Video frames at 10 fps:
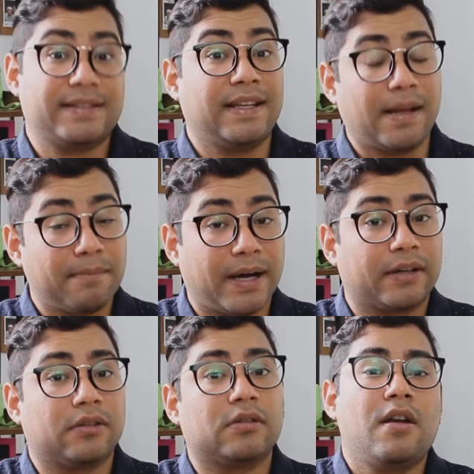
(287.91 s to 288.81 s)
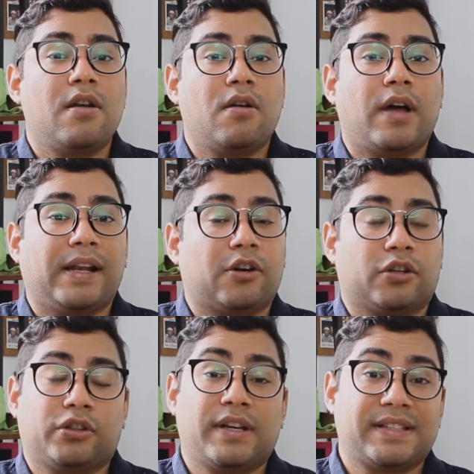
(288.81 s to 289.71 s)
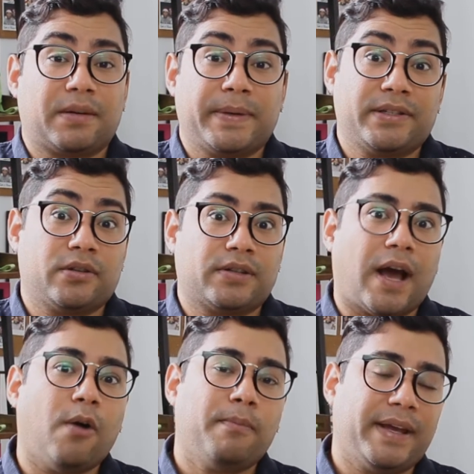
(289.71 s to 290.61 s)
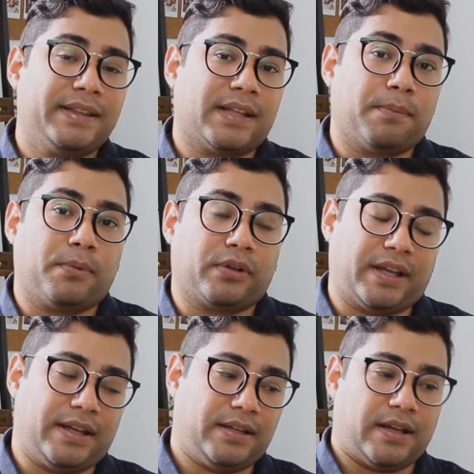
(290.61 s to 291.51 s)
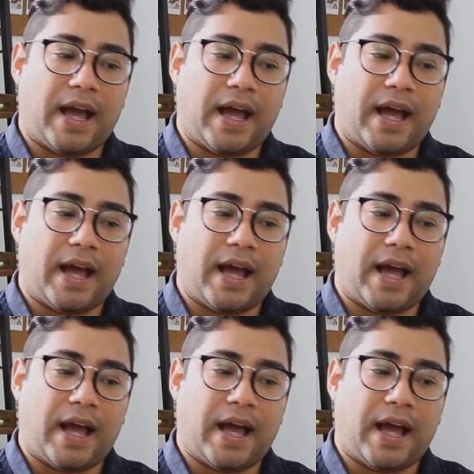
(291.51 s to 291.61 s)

Sin embargo, el costo de servicios aumenta porque